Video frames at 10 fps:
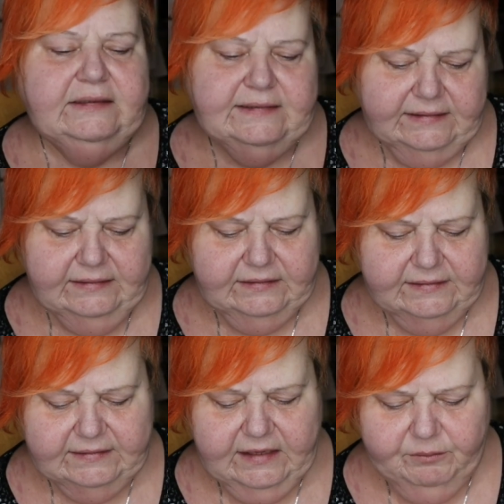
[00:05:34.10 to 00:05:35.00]
Katzen.
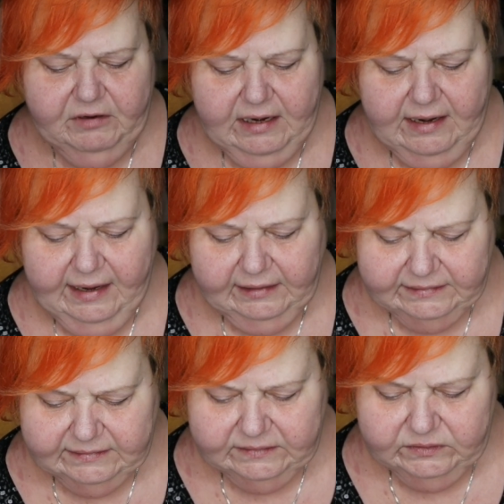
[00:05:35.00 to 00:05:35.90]
Das ist hier einmal ein
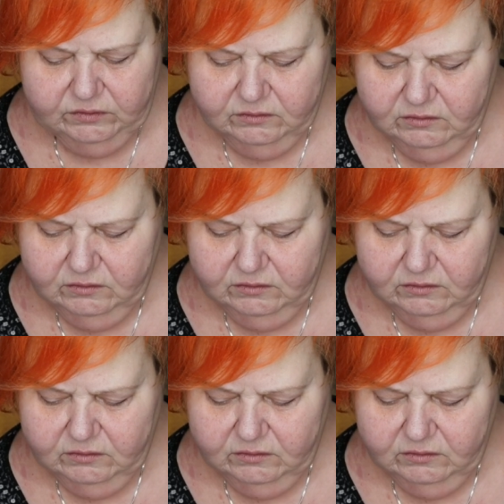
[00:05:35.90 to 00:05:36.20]
Lachs.